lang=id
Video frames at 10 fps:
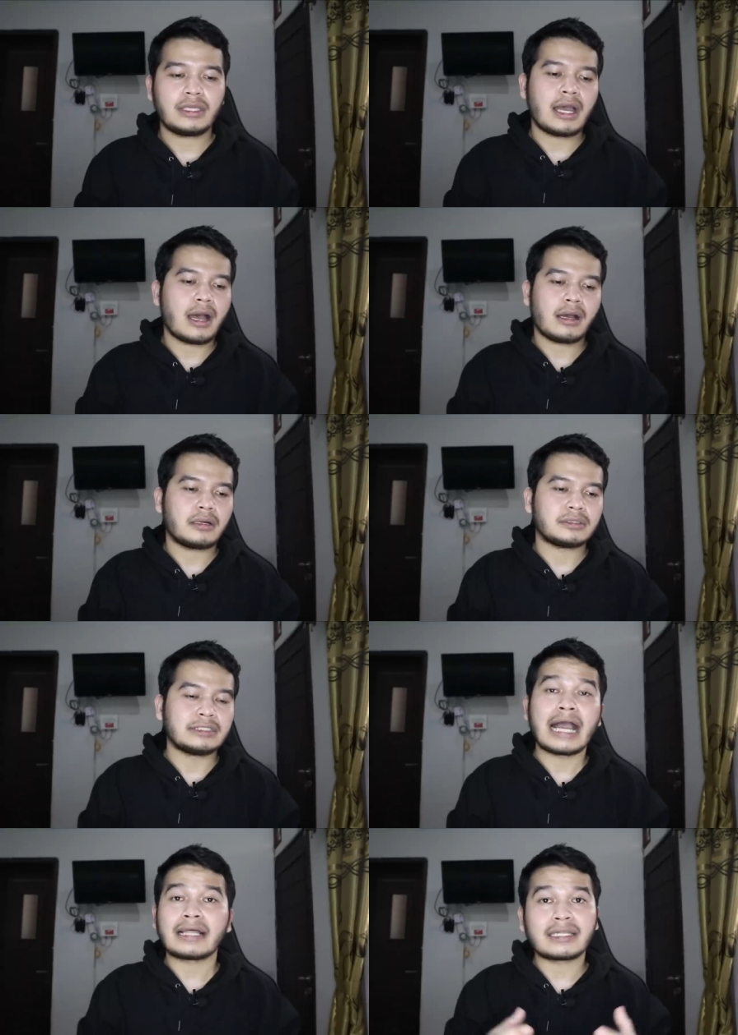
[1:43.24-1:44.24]
ya
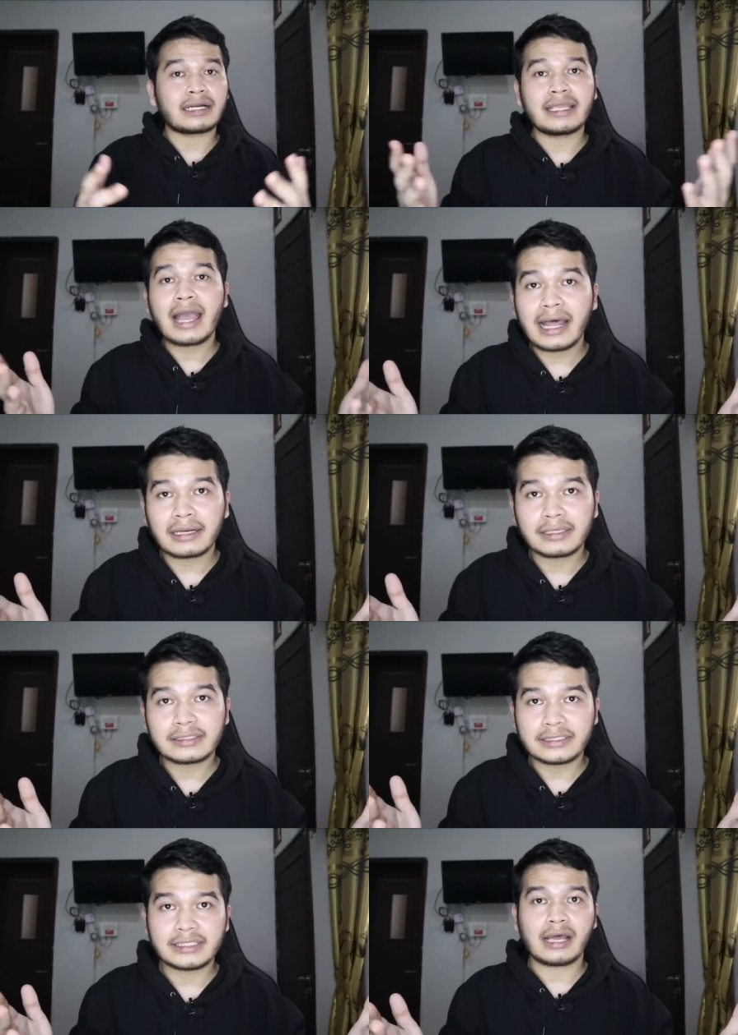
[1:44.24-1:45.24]
nggak terlihat
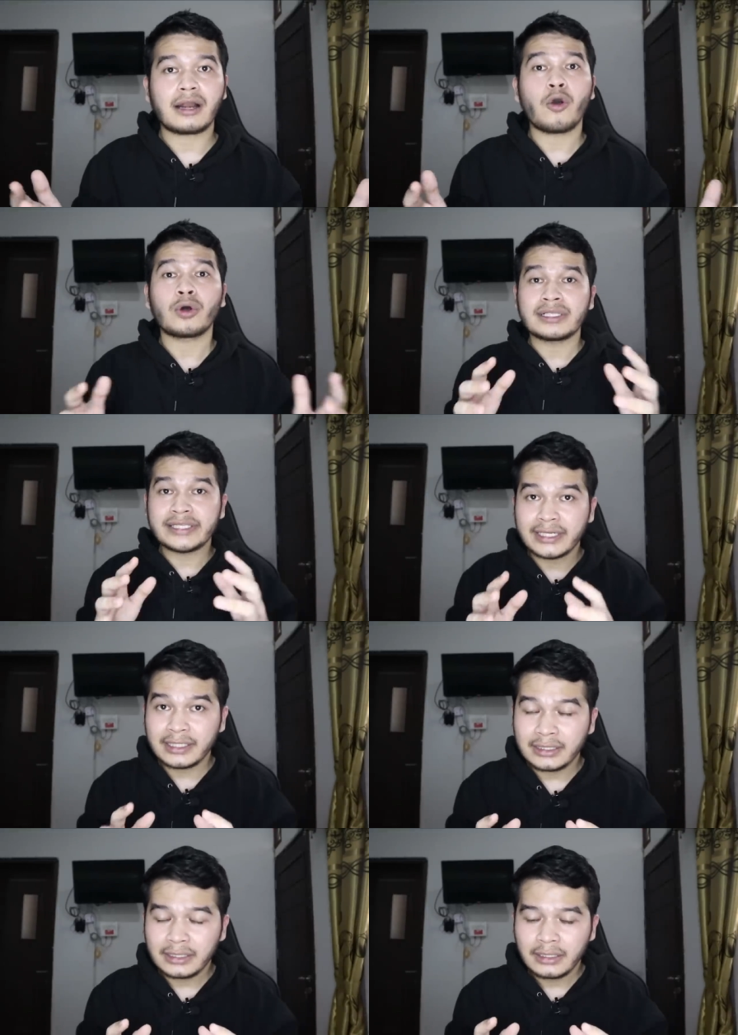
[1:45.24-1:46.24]
secara
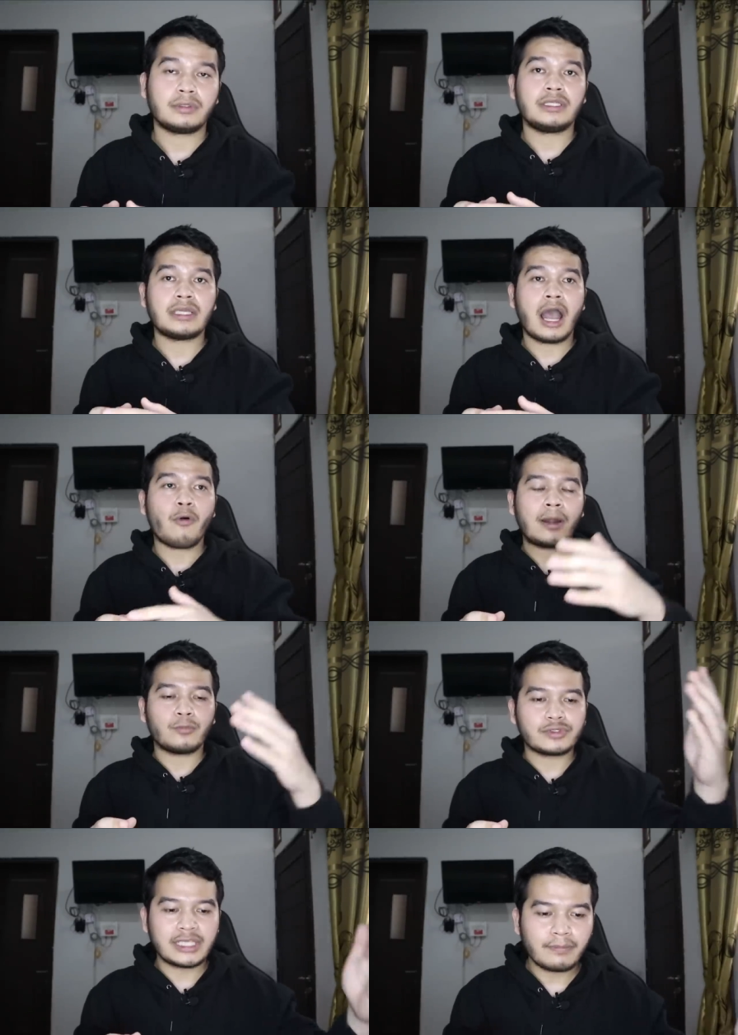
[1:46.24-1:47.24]
original di awal
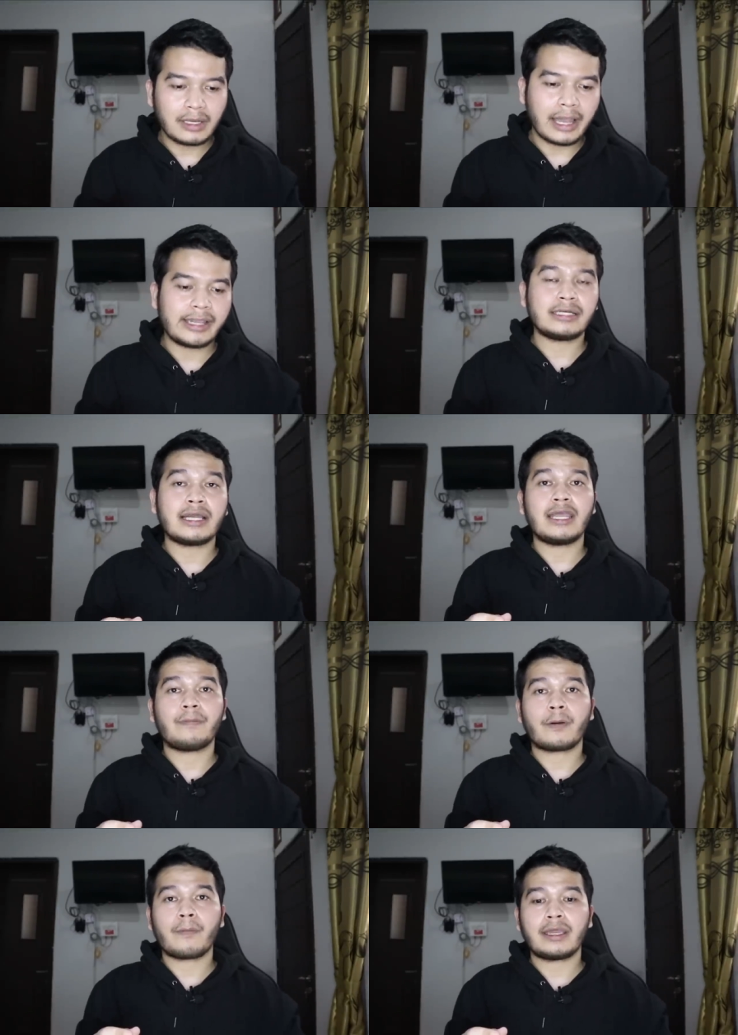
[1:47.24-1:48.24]
musim lain
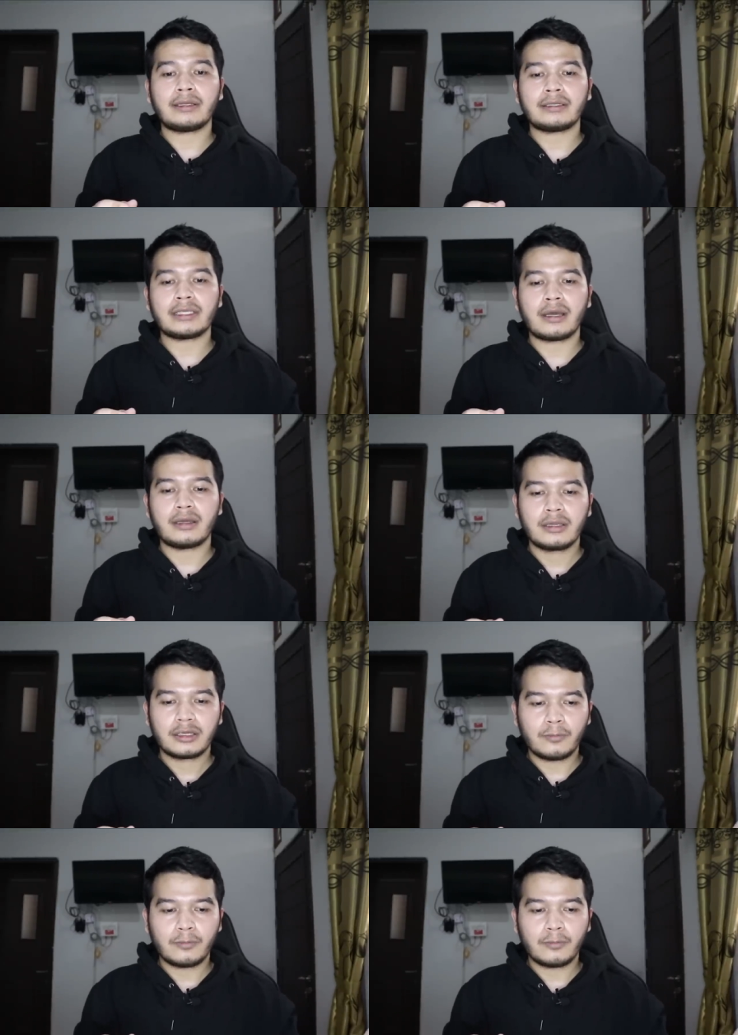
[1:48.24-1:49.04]
gaya permainannya.